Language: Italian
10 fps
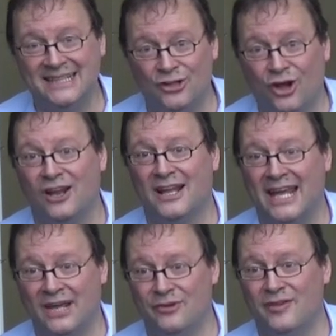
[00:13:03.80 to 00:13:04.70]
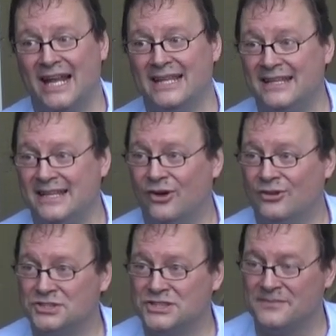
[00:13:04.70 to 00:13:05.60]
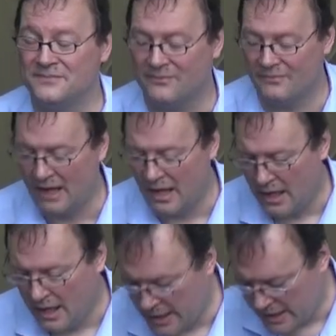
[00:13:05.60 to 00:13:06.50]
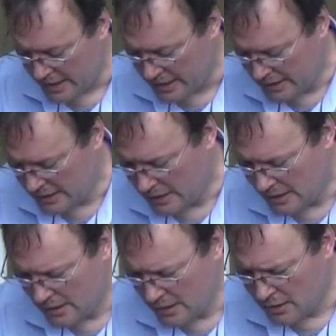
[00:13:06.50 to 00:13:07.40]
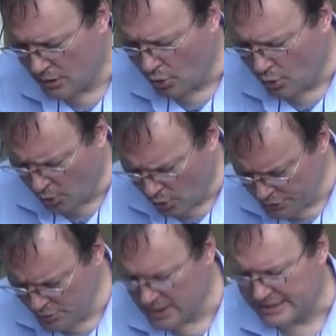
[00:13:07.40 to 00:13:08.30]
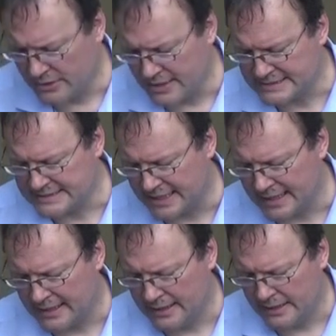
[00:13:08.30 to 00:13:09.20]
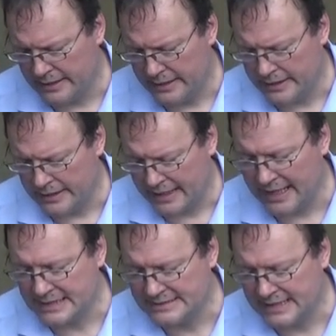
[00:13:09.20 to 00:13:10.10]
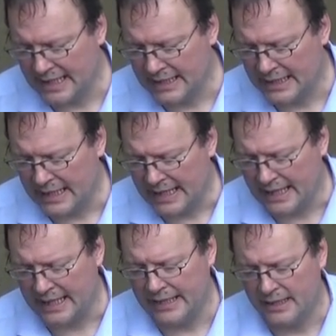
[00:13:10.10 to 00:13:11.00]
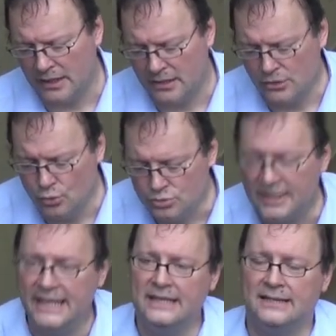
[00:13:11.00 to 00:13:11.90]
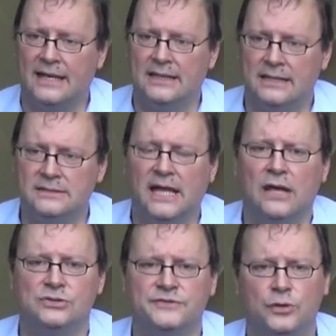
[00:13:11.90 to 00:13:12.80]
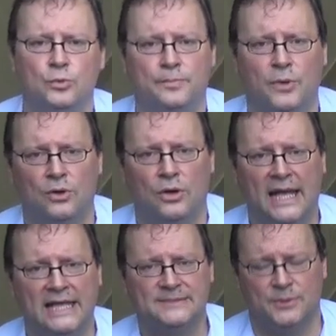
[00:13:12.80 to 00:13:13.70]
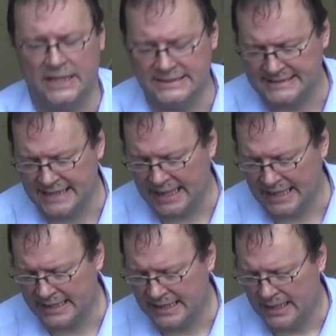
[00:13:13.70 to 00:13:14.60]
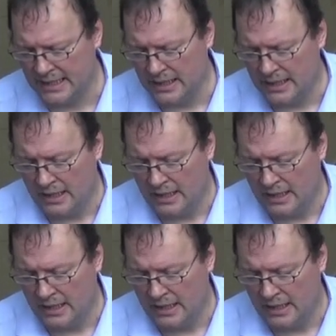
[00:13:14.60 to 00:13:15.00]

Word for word: di dollari equivalenti di oggi. E ognuna di queste realtà è nutrita dallo sviluppo esponenziale.